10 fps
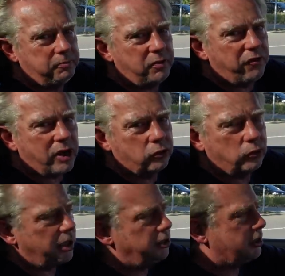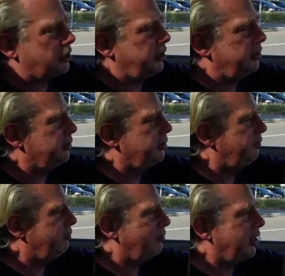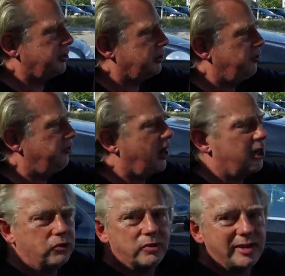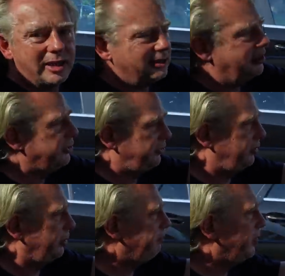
de facto eigentlich gar keine weitere Gefahr zu sehen ist.